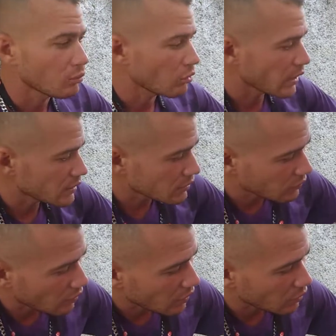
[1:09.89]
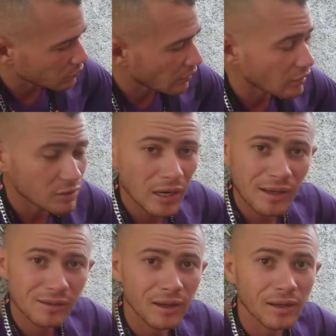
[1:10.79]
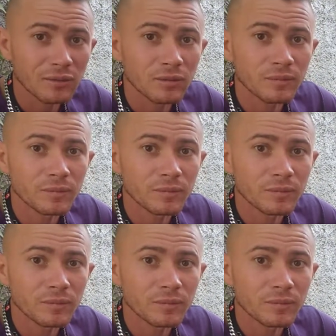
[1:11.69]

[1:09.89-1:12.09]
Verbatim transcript: por causa desse alto-falante rasgado.